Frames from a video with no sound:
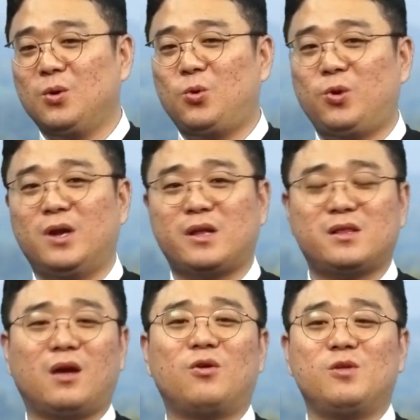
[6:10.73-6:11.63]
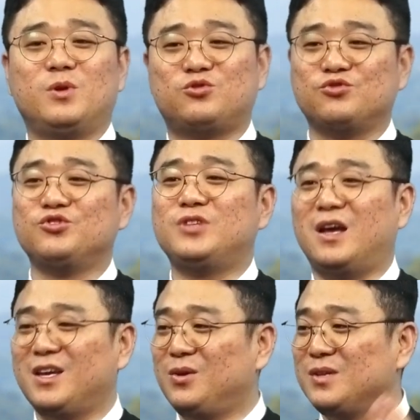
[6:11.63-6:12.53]
코로나 델타 걸리면
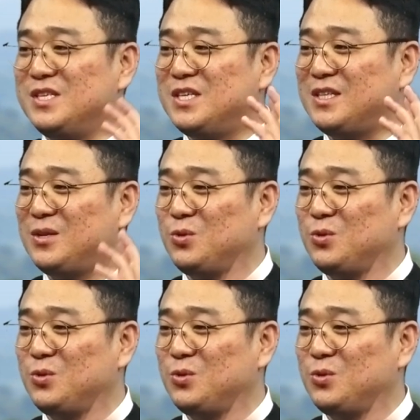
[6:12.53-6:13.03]
죽는다 이런 인식들이